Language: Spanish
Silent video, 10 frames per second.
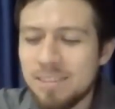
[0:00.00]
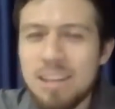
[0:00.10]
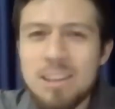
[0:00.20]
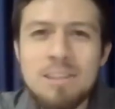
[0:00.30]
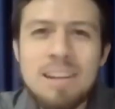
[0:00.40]

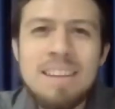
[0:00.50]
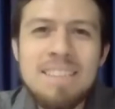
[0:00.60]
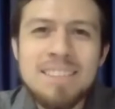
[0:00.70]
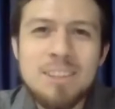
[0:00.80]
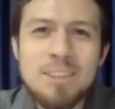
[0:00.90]
cuando va a
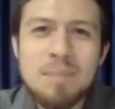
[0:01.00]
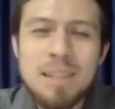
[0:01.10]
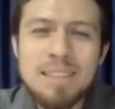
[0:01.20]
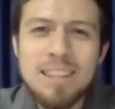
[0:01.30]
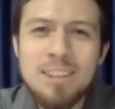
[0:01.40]
ver, ¿cierto?, el
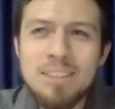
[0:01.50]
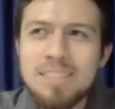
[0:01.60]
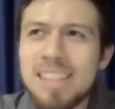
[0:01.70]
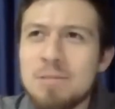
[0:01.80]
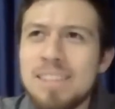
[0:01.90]
pantalón,
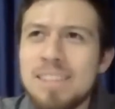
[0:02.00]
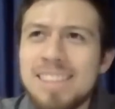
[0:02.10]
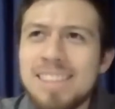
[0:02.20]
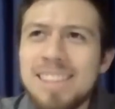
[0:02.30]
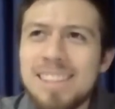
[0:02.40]
se da
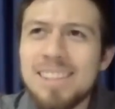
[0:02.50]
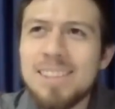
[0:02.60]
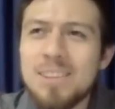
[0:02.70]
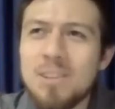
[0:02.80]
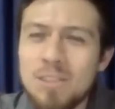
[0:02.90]
cuenta
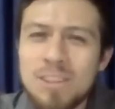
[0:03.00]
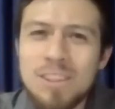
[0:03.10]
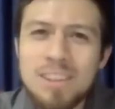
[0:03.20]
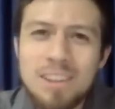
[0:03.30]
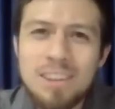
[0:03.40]
que
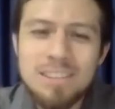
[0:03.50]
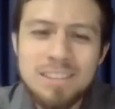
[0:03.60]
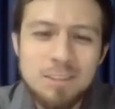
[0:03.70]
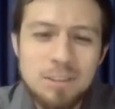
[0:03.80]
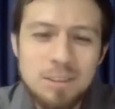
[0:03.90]
uno de los dos,
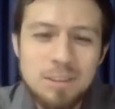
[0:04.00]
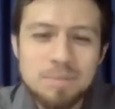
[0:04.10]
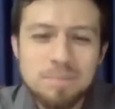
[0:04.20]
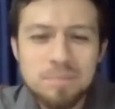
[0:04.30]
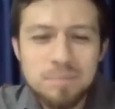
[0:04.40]

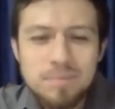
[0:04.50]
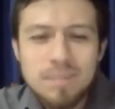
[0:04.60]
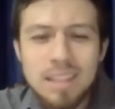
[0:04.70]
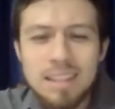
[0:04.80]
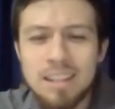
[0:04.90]
¿cierto?,
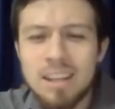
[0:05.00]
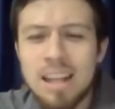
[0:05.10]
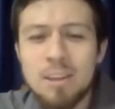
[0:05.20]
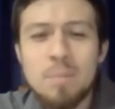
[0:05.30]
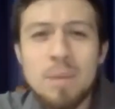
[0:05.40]
de
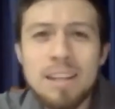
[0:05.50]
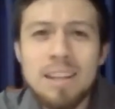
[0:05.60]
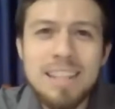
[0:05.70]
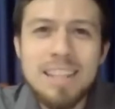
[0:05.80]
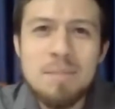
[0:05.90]
las dos
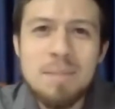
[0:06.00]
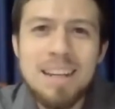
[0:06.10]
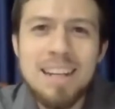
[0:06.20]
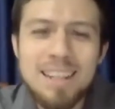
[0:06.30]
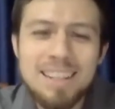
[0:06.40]
piernas era
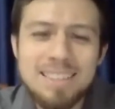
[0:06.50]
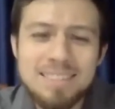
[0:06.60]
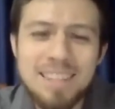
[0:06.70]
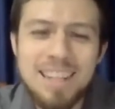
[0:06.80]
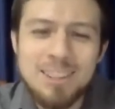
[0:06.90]
más
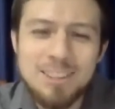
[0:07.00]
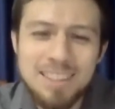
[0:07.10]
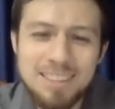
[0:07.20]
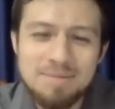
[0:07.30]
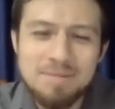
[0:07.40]
larga que la
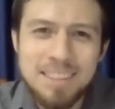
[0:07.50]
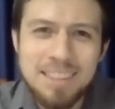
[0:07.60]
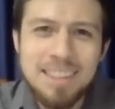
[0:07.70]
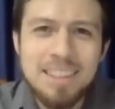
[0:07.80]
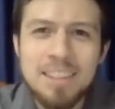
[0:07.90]
otra.
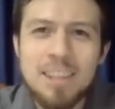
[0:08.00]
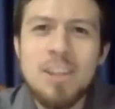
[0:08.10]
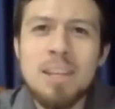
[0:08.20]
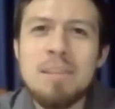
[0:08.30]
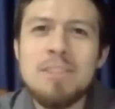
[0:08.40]
¿Qué es
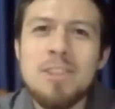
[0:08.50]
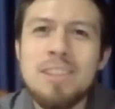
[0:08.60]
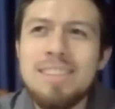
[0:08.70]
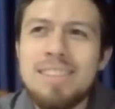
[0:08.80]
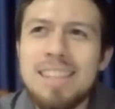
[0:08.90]
lo que pasó
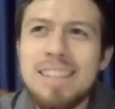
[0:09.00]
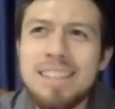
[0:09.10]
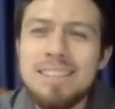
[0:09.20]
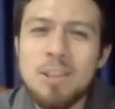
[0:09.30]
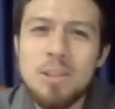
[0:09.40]
con
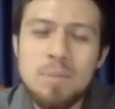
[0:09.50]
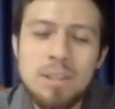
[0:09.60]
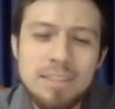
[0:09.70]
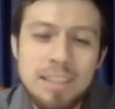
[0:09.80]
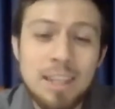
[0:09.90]
este, este
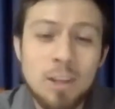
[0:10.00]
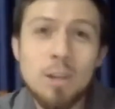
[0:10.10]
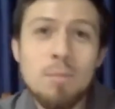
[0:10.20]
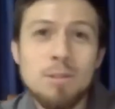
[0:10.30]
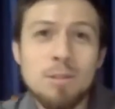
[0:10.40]
hombre? Se
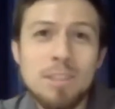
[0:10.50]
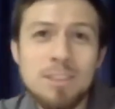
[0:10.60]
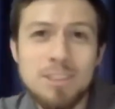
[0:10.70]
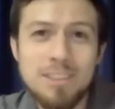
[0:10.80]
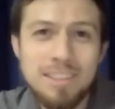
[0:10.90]
quejó, por
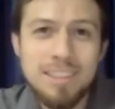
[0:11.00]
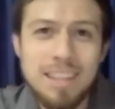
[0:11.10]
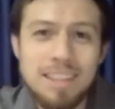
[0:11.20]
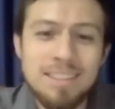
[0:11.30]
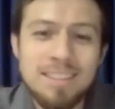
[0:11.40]
supuesto,
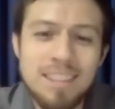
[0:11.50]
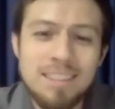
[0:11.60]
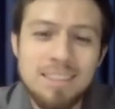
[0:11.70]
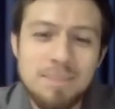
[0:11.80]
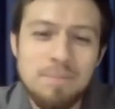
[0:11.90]
ante el
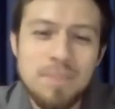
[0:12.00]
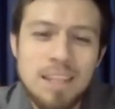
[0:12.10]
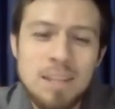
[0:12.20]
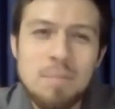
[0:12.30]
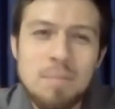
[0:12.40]
sastre.
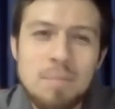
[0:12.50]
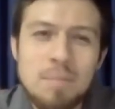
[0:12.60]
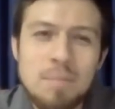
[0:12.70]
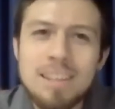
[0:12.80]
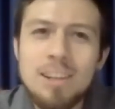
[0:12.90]

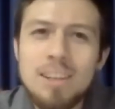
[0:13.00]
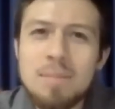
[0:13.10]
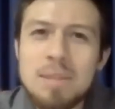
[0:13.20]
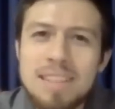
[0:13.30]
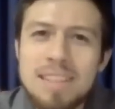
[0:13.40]
Pero, ¿qué es lo
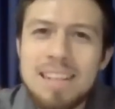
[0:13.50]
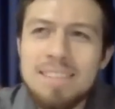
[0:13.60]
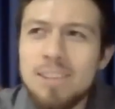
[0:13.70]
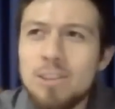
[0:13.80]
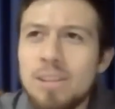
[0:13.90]
que pasaba? El
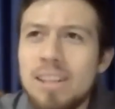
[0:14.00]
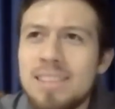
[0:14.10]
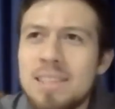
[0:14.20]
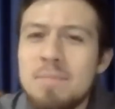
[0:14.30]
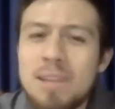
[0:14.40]
evento era
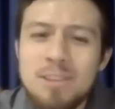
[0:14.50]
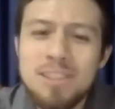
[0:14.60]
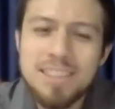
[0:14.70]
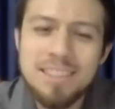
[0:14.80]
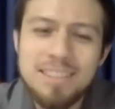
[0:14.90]
esa misma
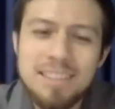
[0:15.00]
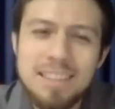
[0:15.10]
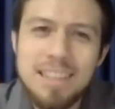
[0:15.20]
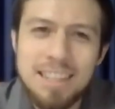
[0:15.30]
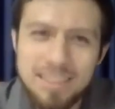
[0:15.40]
noche
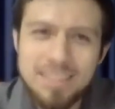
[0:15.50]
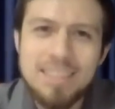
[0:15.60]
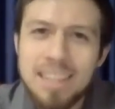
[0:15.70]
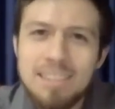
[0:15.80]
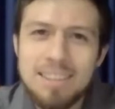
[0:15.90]
y
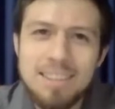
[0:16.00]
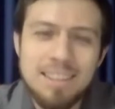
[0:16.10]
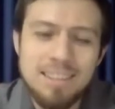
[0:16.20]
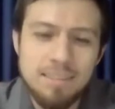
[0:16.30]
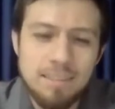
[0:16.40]
necesitaba el
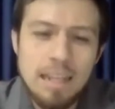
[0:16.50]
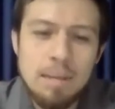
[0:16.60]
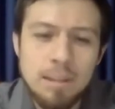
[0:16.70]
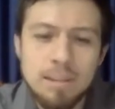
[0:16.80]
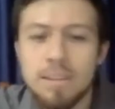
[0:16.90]
traje,
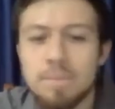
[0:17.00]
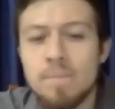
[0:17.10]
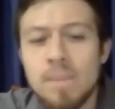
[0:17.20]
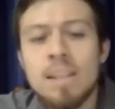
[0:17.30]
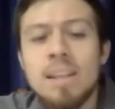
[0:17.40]
realmente.
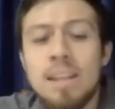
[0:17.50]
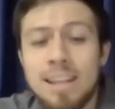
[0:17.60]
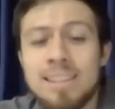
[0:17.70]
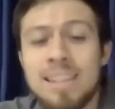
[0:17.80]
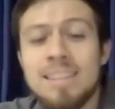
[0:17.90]

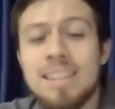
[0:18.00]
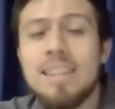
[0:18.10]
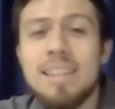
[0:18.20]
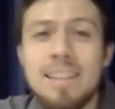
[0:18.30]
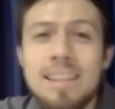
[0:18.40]
El
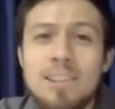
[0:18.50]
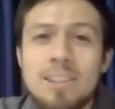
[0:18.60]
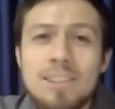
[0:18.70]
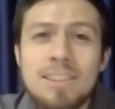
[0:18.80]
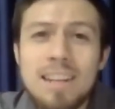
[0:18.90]
sastre le
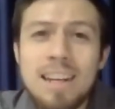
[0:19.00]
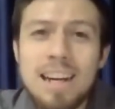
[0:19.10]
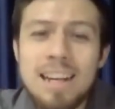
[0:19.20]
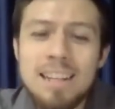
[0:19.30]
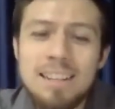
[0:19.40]
dijo
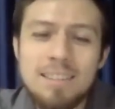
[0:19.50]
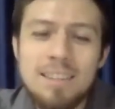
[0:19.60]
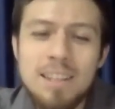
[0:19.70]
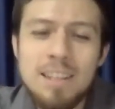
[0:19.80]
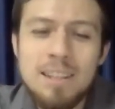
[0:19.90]
a
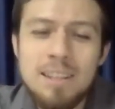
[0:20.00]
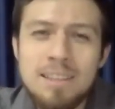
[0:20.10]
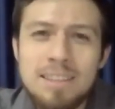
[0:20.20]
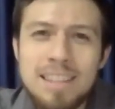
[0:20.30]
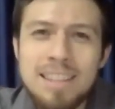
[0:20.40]
él
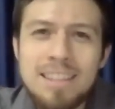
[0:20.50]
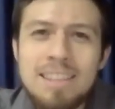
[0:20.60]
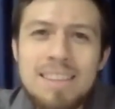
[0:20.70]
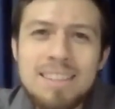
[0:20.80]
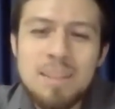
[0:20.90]
que
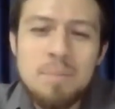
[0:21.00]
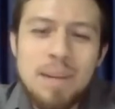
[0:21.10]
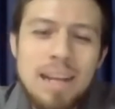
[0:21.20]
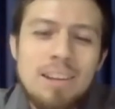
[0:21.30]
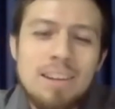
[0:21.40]
estaba
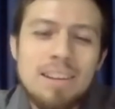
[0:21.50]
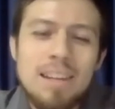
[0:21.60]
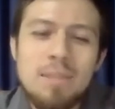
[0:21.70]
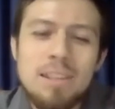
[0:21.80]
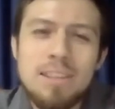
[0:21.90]
desesperado
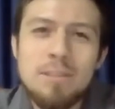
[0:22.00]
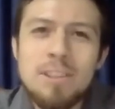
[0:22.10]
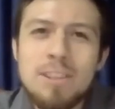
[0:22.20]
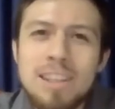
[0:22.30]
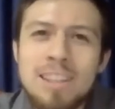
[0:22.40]
realmente.
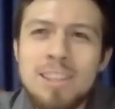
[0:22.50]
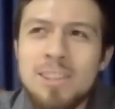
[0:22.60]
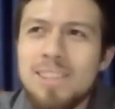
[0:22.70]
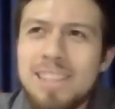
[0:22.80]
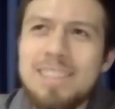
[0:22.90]
Bueno, le
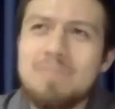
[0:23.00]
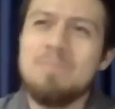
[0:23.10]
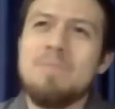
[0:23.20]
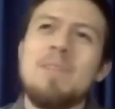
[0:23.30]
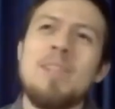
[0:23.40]
dijo él,
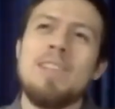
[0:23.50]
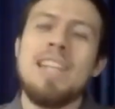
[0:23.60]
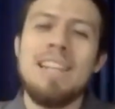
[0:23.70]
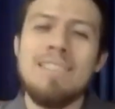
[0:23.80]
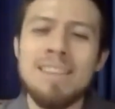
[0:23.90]
bueno,
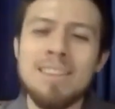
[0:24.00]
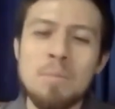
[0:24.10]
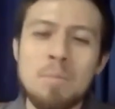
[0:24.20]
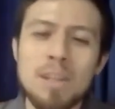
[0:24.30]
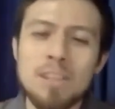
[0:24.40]

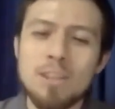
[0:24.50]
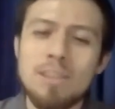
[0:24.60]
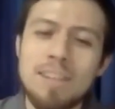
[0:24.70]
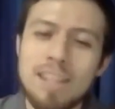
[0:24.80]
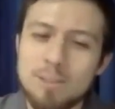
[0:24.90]
levanta un poquito
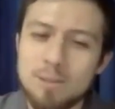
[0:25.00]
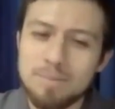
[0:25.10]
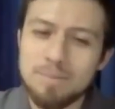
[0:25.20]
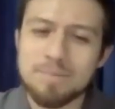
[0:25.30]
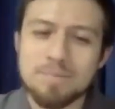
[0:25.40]
el brazo